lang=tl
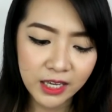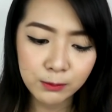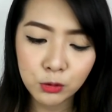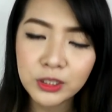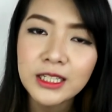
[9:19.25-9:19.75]

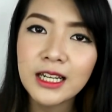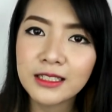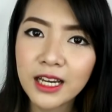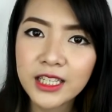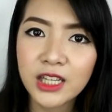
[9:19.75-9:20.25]
And buti na
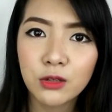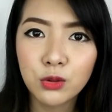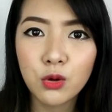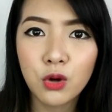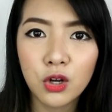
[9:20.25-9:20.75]
lang nakita
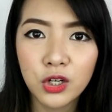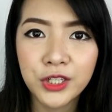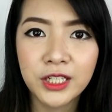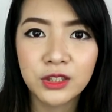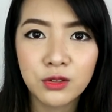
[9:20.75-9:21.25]
ko tong
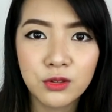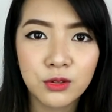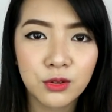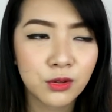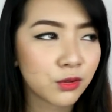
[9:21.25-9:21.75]
color na to.